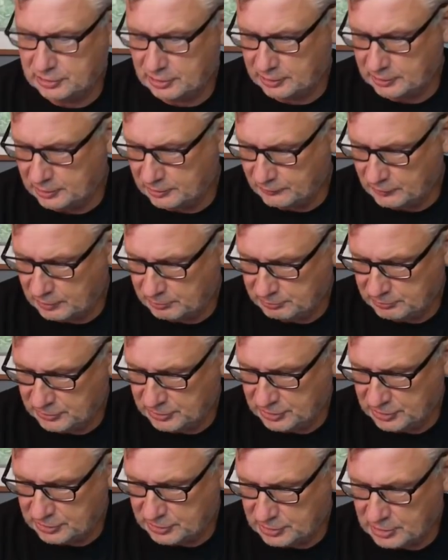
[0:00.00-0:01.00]
nagrywam
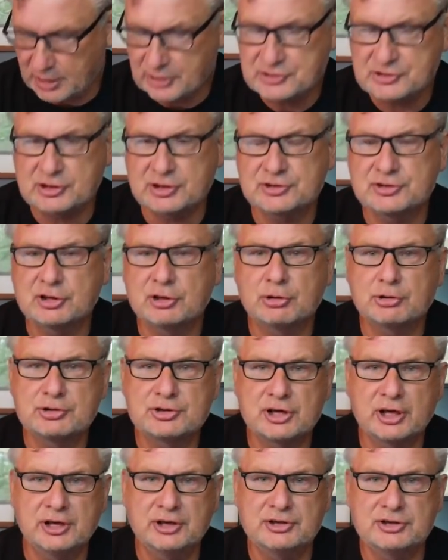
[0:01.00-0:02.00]

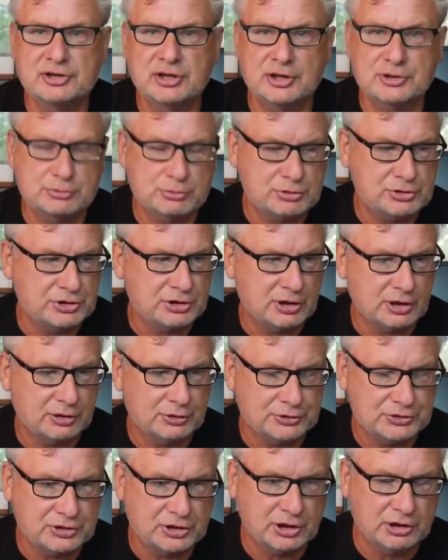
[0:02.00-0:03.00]
11.06 czasu
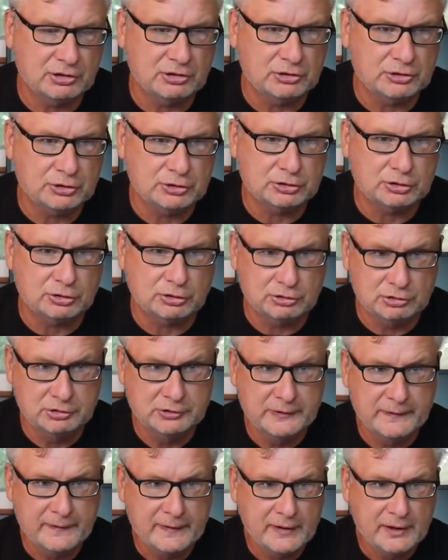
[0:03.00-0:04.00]
chicagowskiego, no to
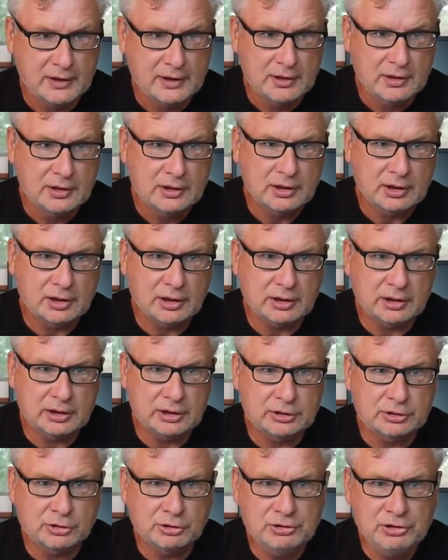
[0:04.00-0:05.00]

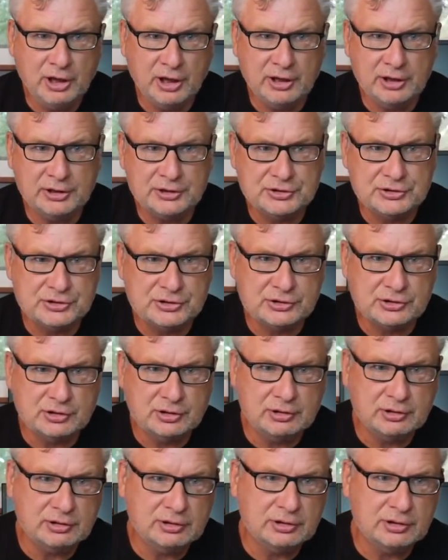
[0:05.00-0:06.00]
e, to nie jest
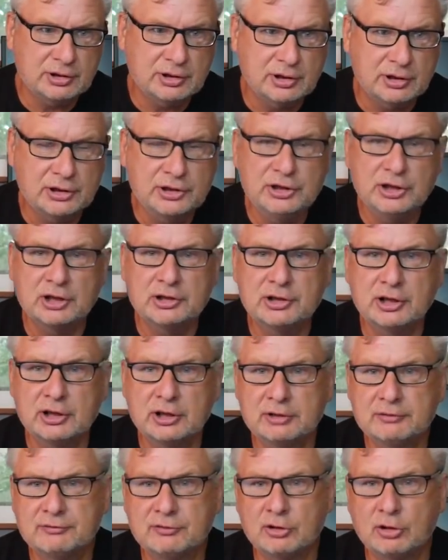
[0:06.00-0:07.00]
e,
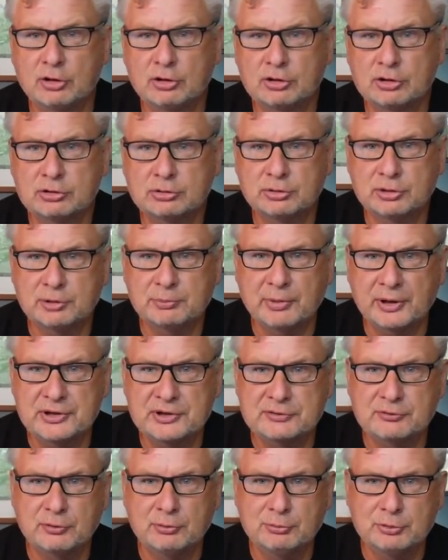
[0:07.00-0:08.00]
jedyny vlog, który
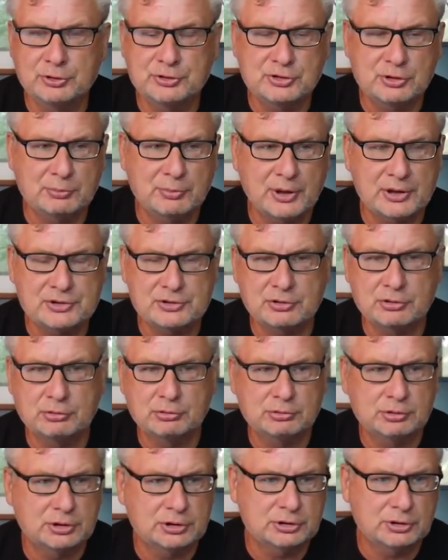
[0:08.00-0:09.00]
Państwo mój
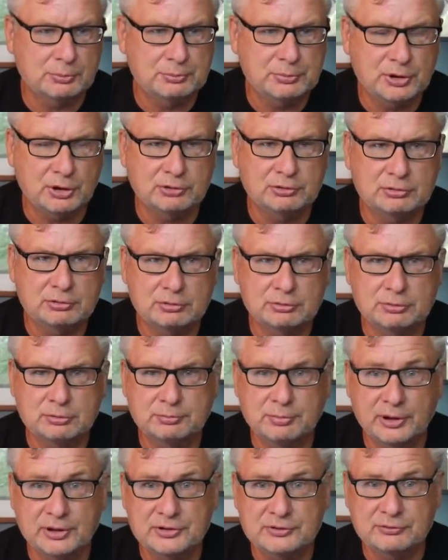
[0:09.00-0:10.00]
zobaczą do piątku.
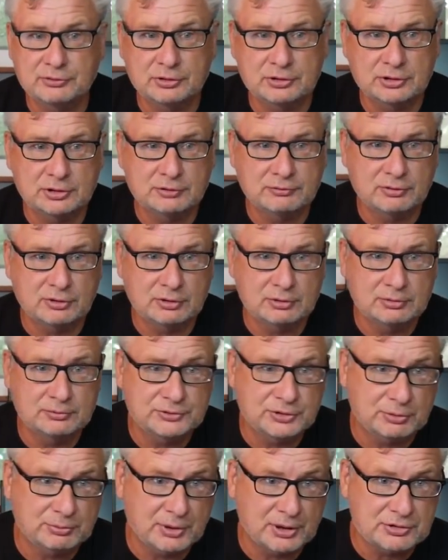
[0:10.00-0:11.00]
Państwo tych vlogów
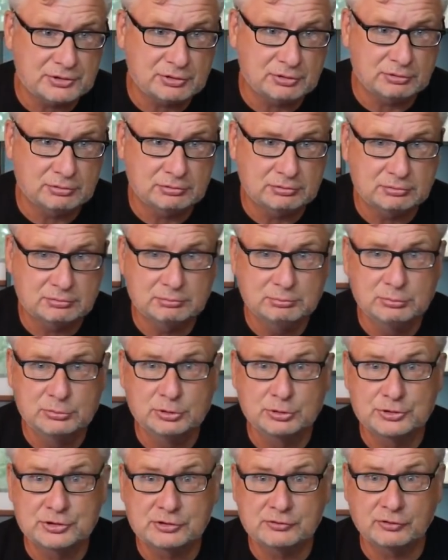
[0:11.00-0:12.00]
zobaczą
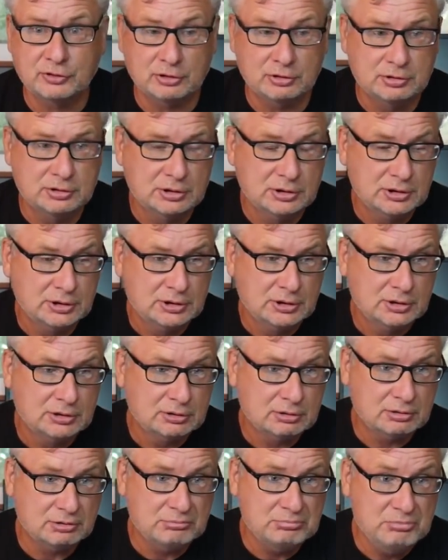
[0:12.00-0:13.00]
mnóstwo.
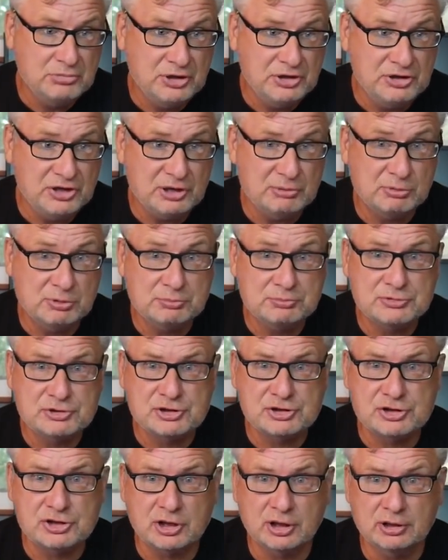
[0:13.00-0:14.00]
Minimum
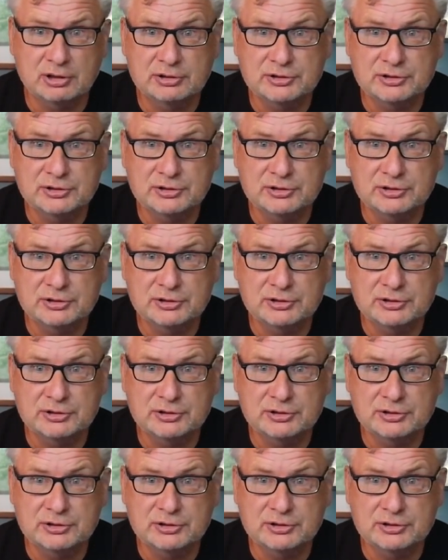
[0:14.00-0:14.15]
trzy,